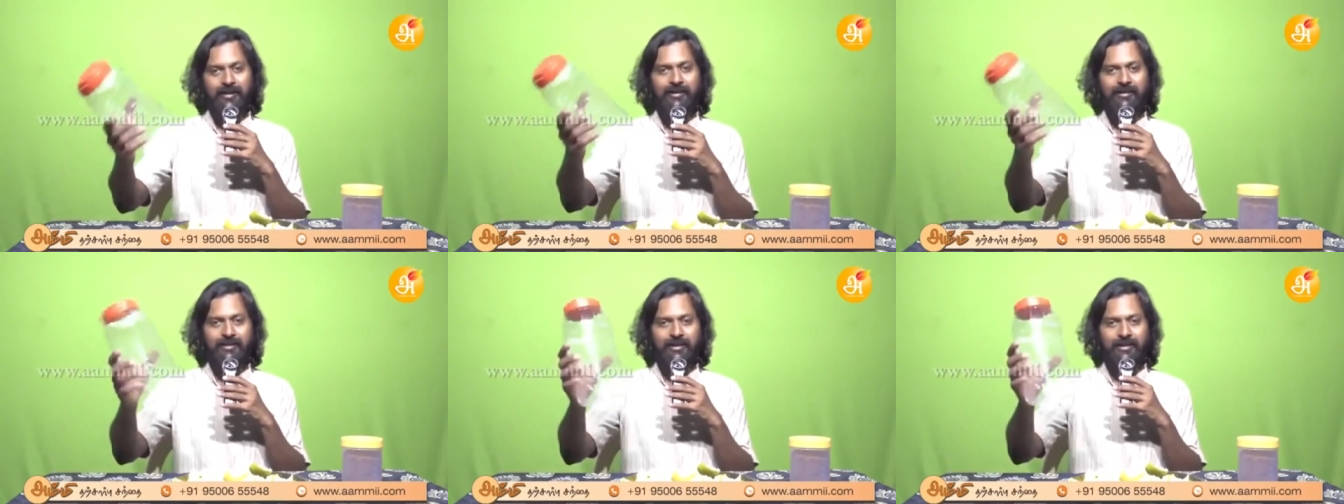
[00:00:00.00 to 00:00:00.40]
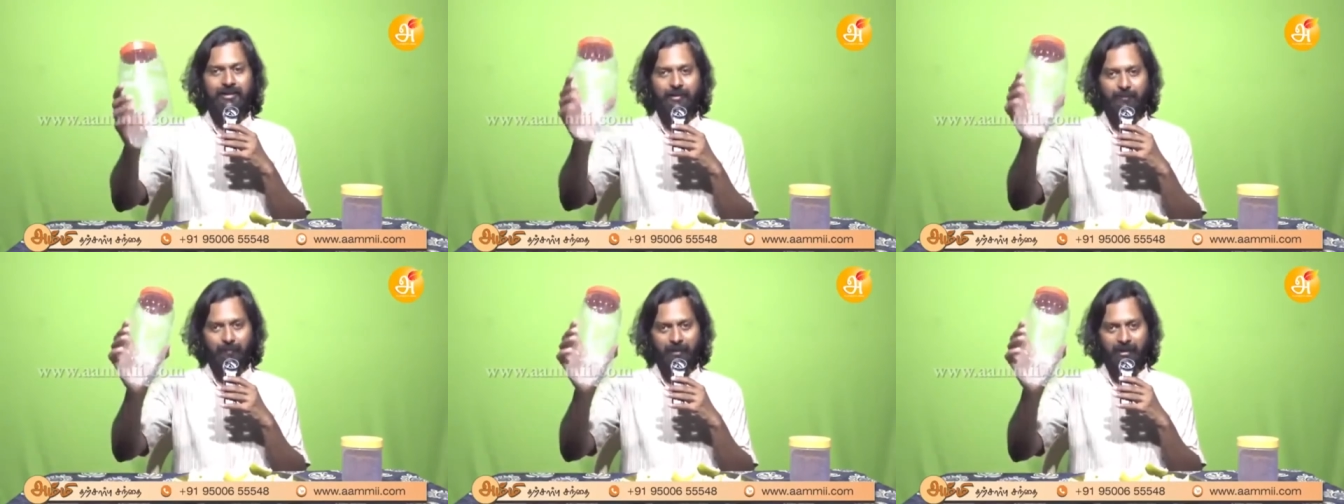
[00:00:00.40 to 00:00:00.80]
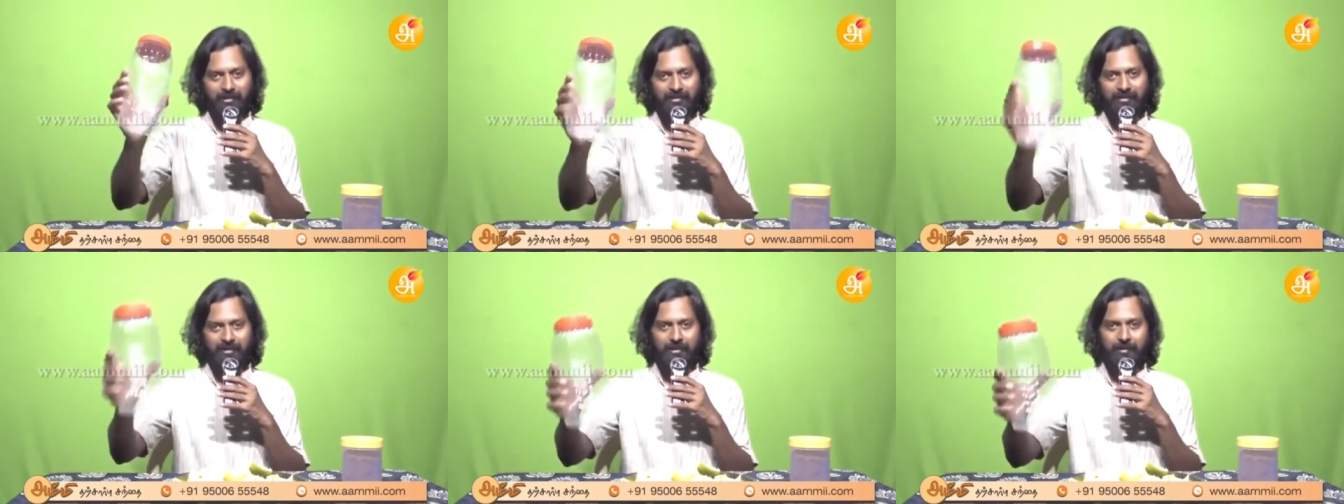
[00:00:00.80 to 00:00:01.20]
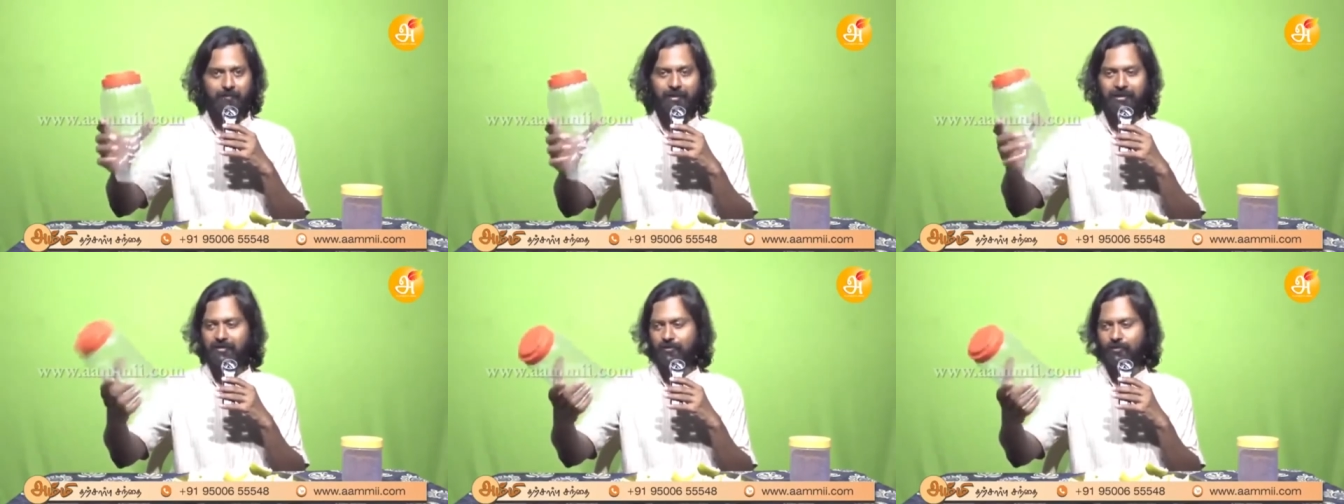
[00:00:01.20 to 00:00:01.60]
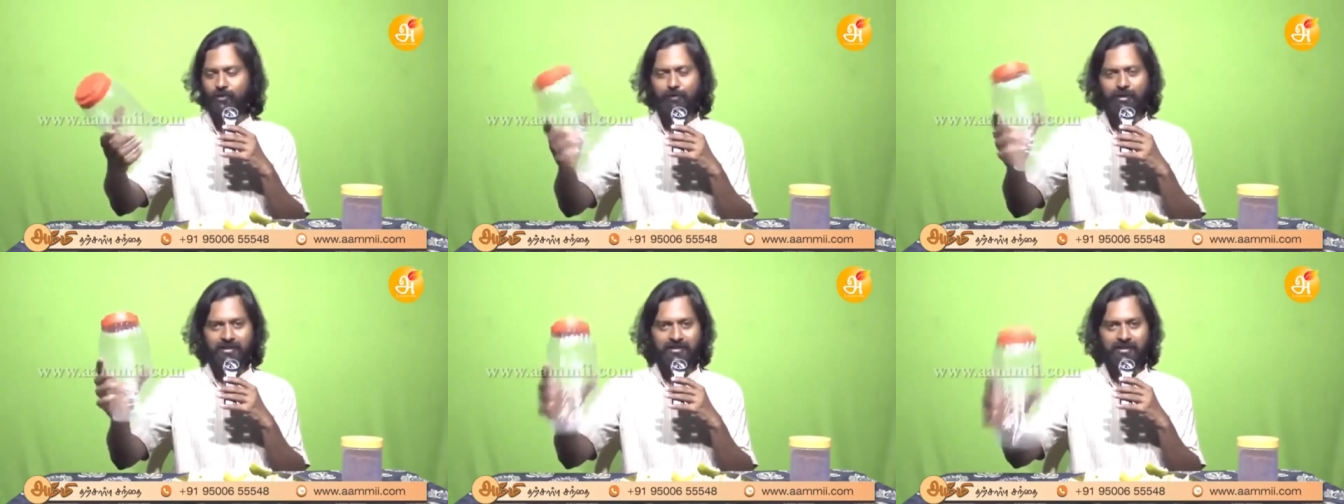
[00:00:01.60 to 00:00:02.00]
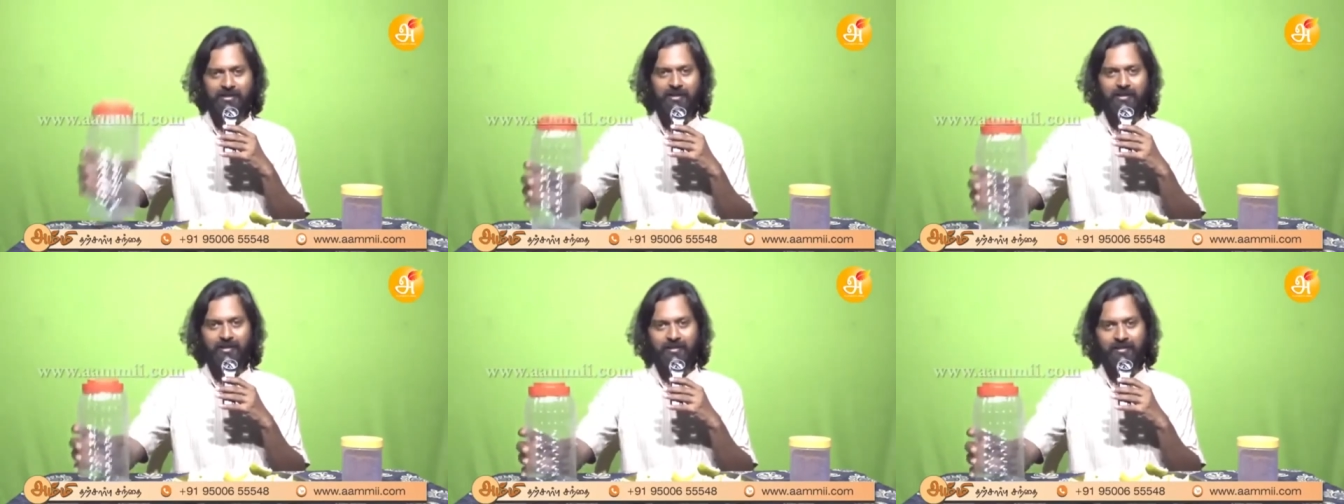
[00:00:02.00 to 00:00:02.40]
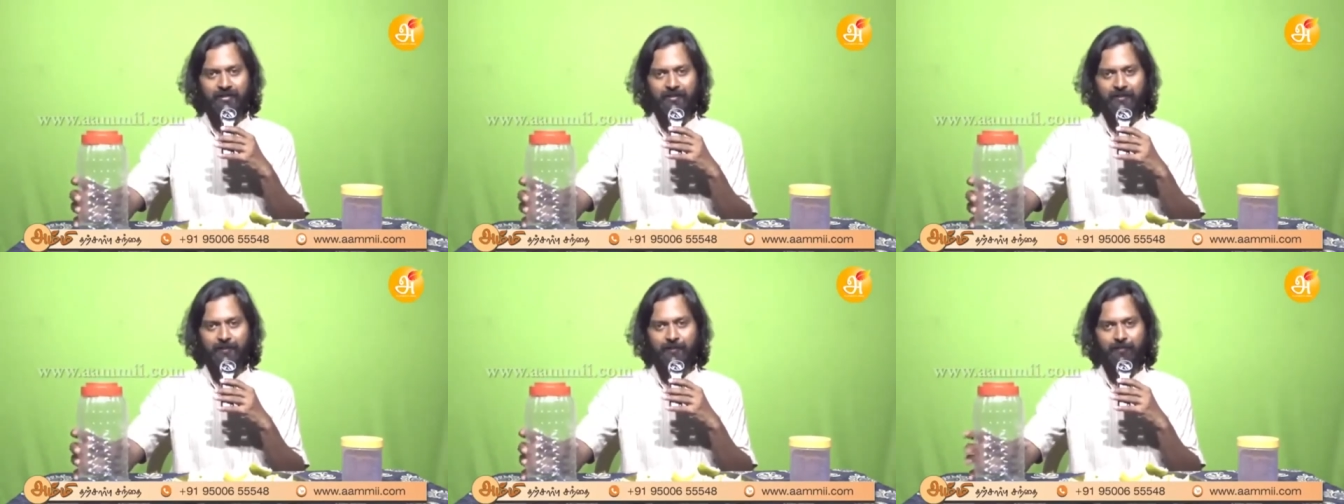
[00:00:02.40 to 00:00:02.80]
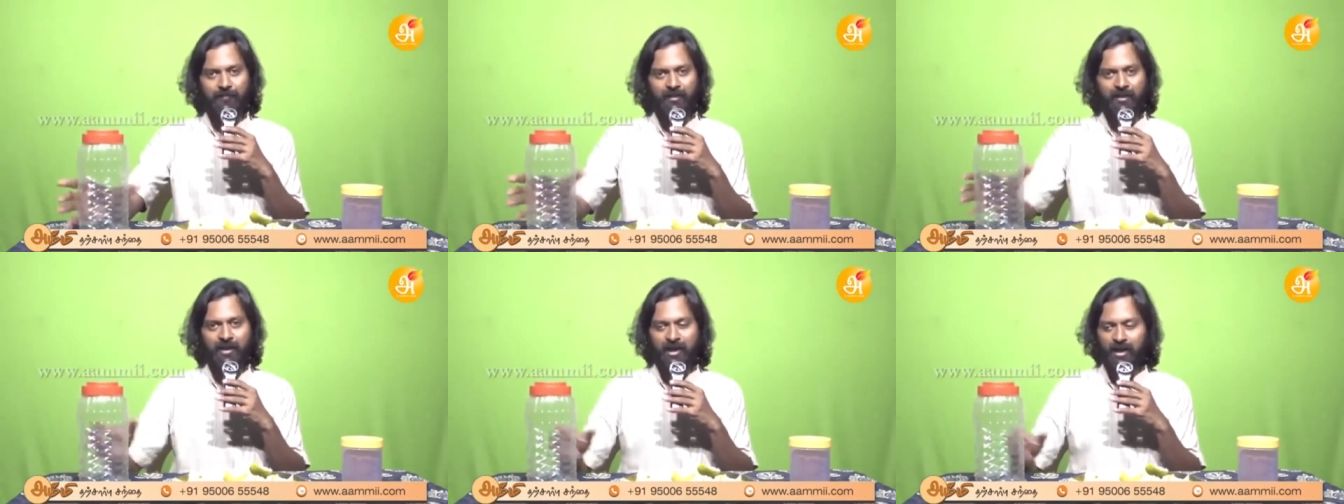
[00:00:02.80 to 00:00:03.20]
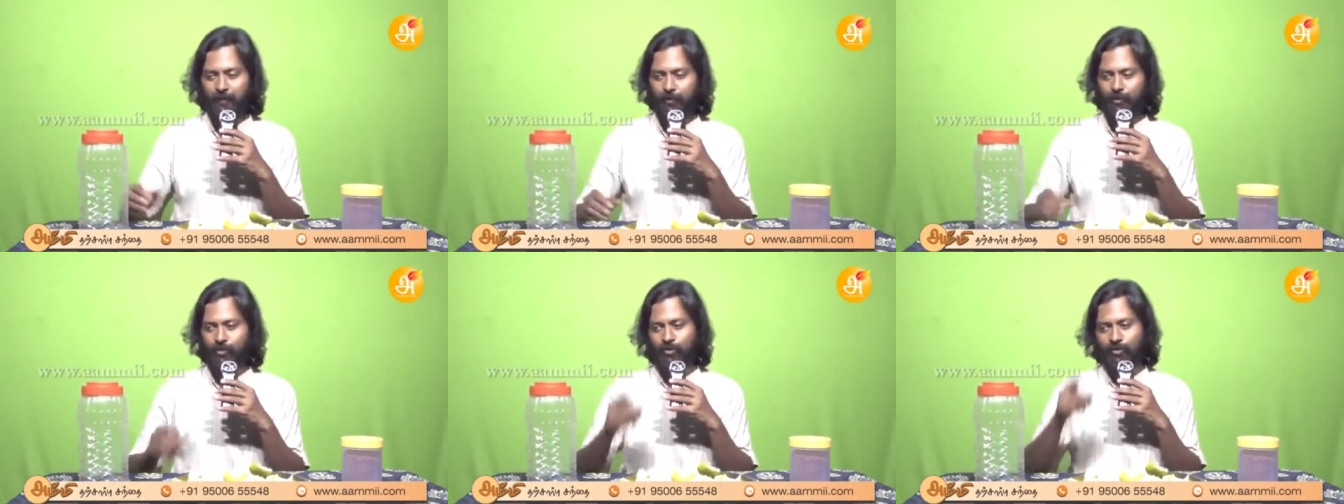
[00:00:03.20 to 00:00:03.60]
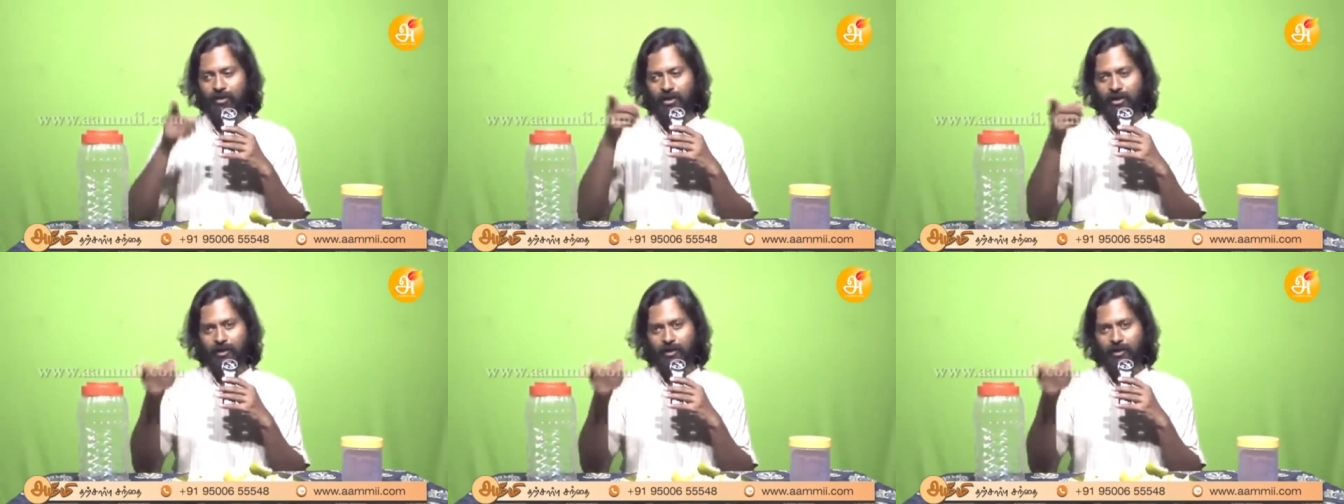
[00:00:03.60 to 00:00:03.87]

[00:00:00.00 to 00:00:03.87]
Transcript: ஏர் டைட் பிளாஸ்டிக் டப்பா ஒரு பிளாஸ்டிக் கண்டெய்னர் அப்புறம்